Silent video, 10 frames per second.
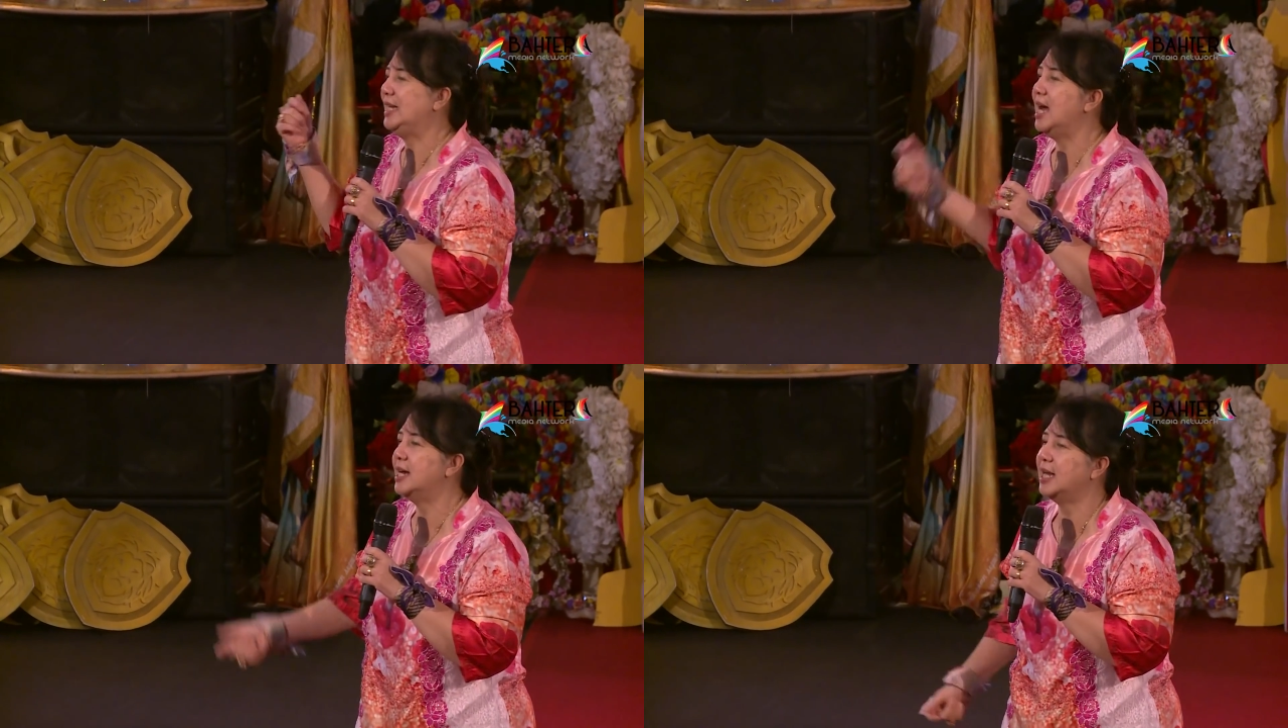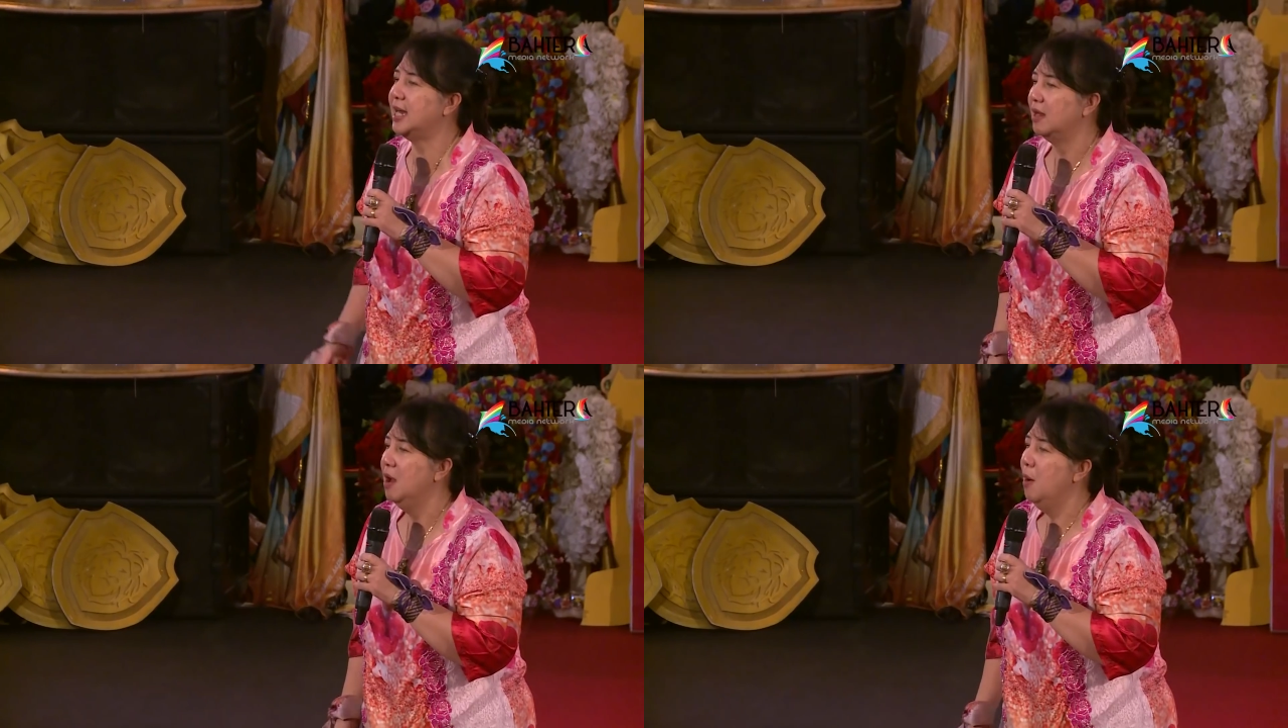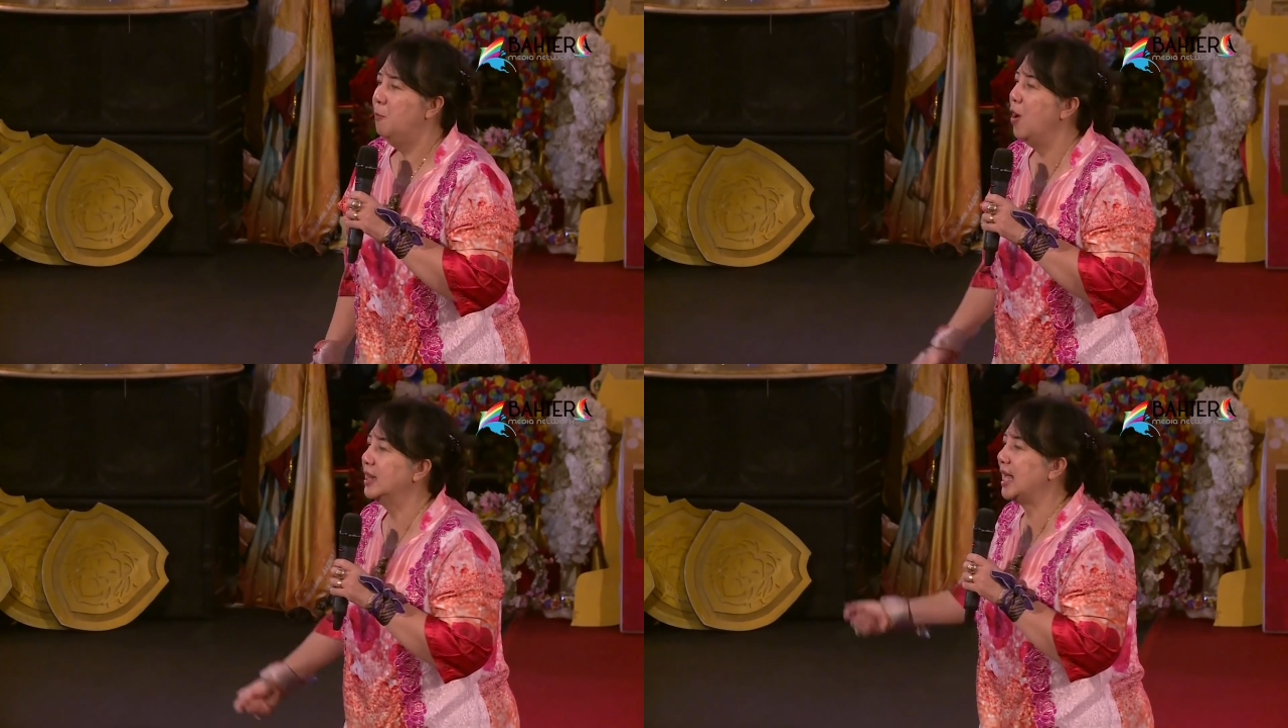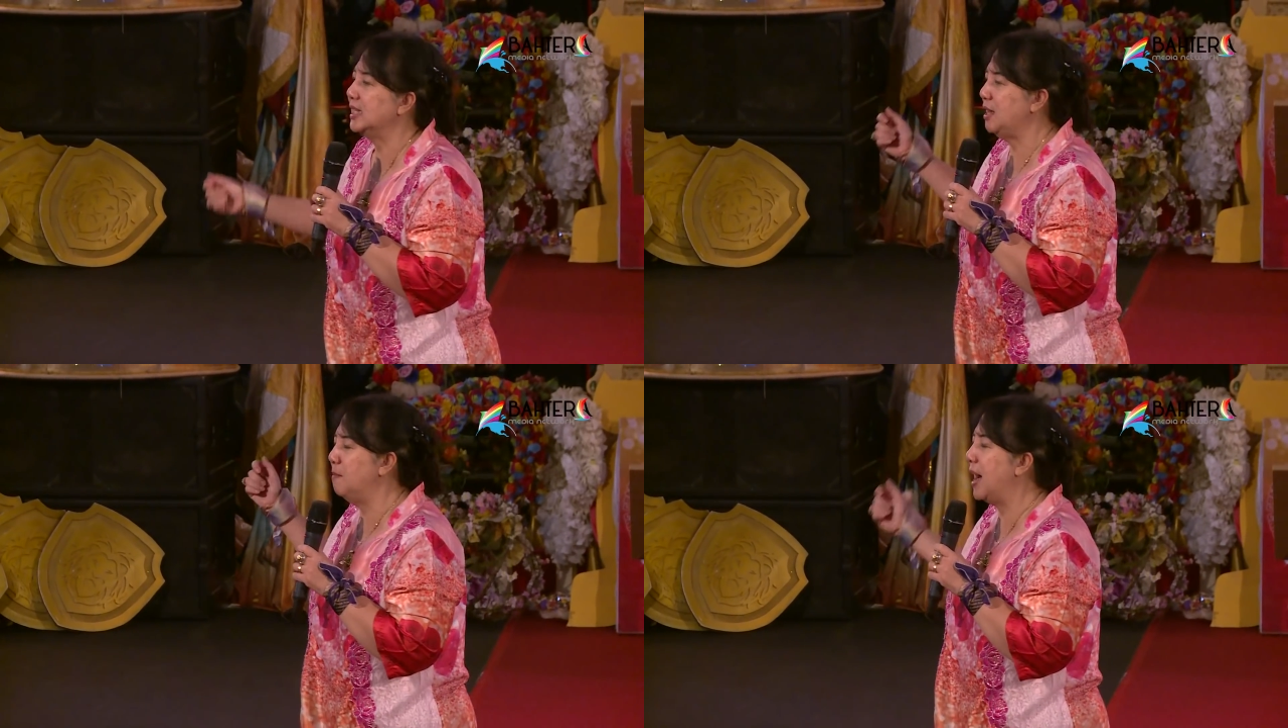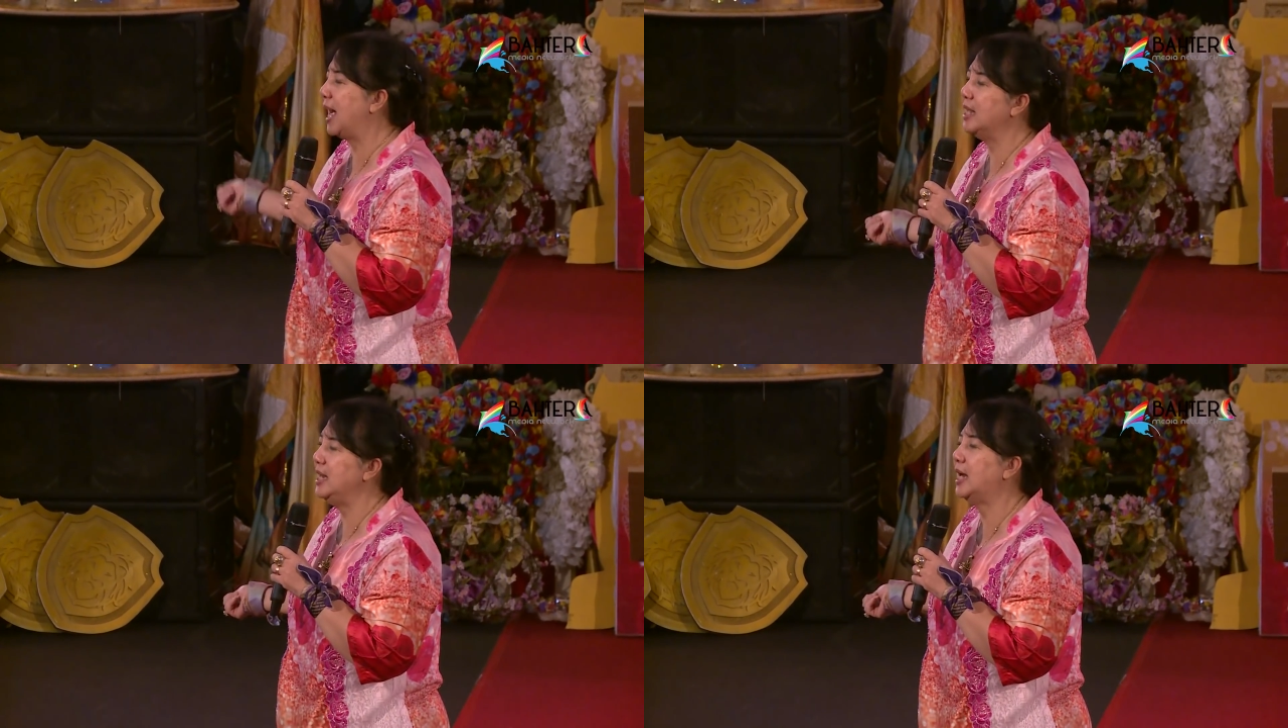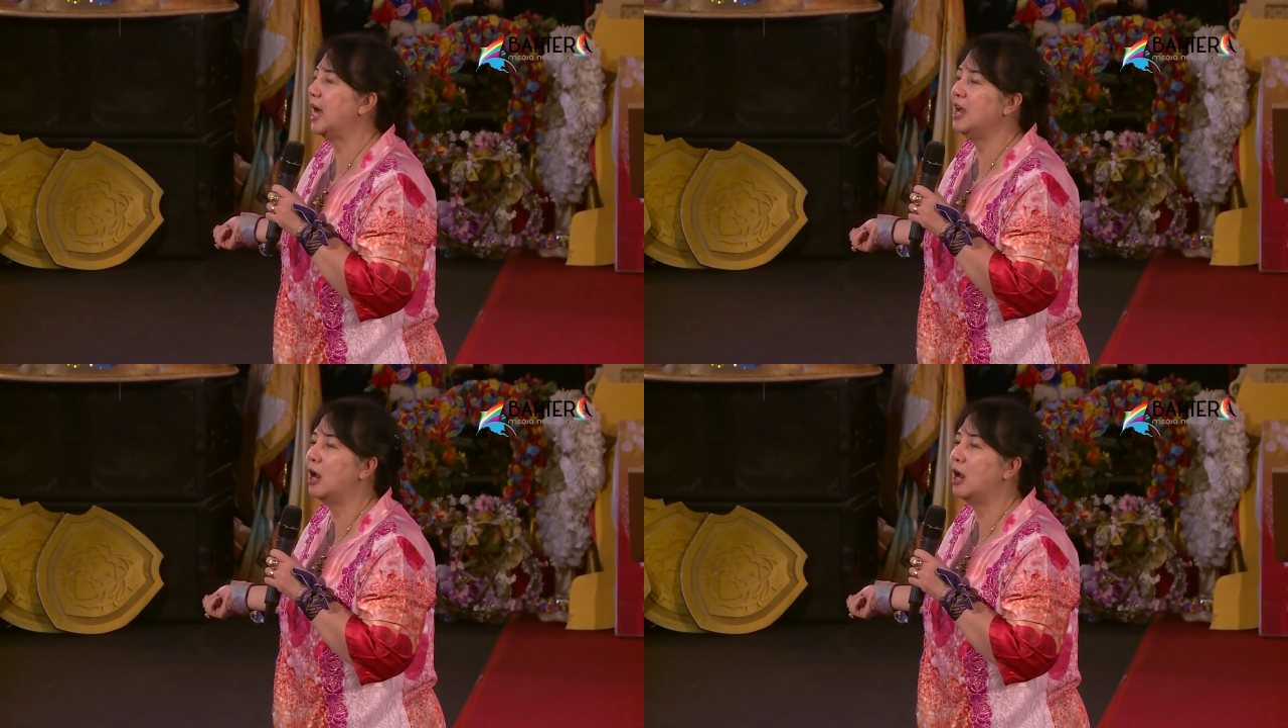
jangkrik buat kasih makan ikan